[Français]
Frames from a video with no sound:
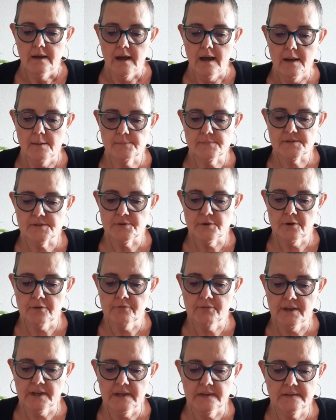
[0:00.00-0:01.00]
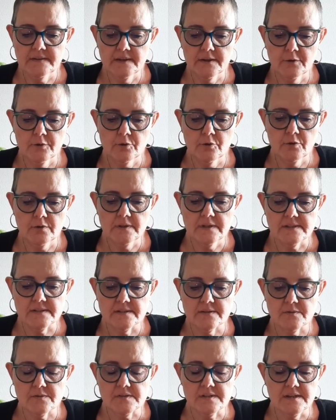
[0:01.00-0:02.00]
âme sœur, vérité,
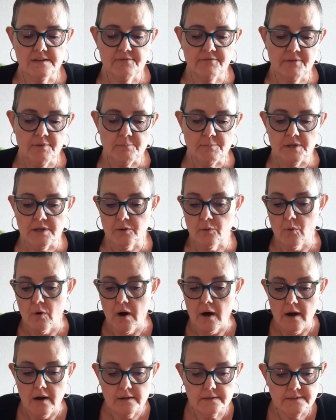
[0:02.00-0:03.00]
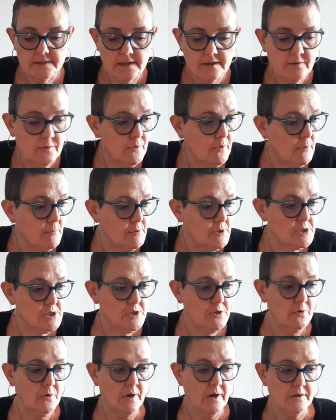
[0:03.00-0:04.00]
reconnaissance, l'effet miroir. D'accord, bah,
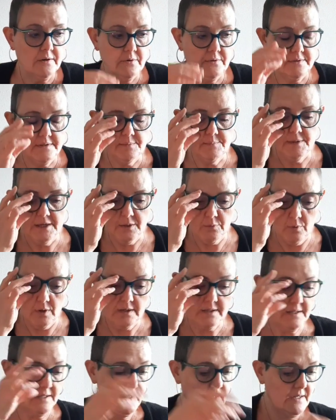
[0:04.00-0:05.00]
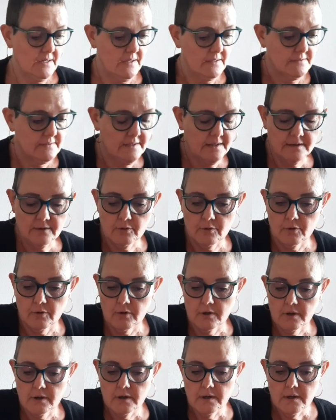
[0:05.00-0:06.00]
j'ai l'oracle des miroirs qui est là,
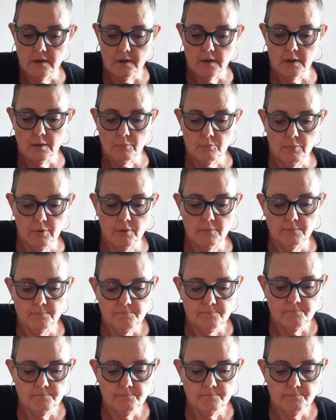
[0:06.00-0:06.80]
d'accord. Bon,